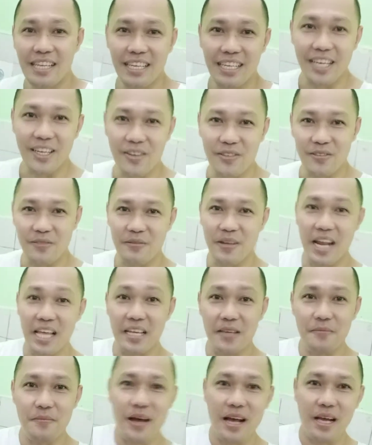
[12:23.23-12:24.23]
Ayun,
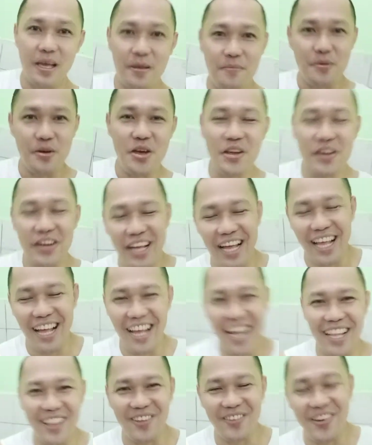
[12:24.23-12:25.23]
malaking bagay po yun
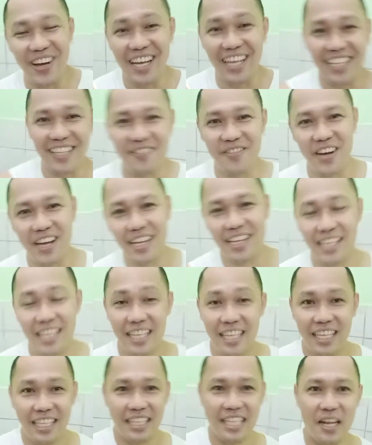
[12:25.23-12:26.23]
nakakatuwa, di ba?
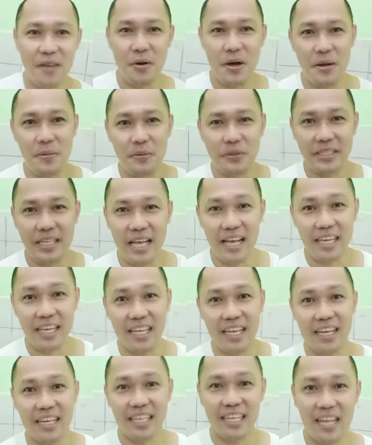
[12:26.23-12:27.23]
Dalawang saging
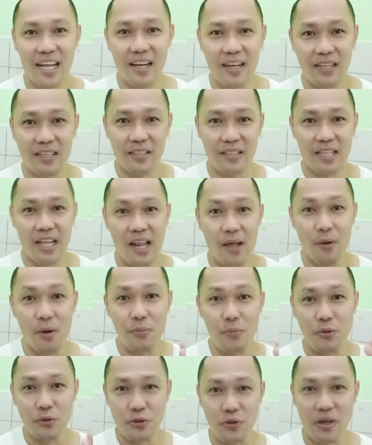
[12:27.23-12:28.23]
ang gina,
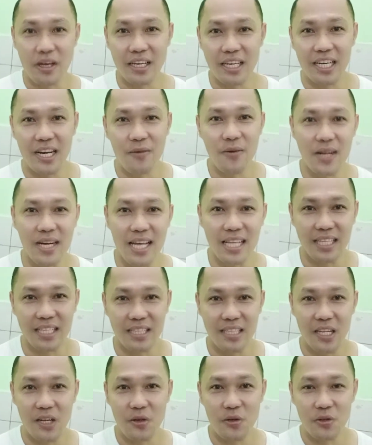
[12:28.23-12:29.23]
dalawang puso ang ginawa natin
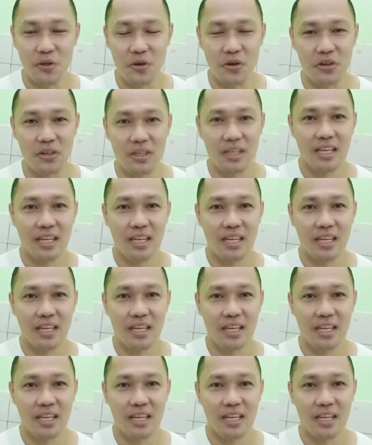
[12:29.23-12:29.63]
niluto.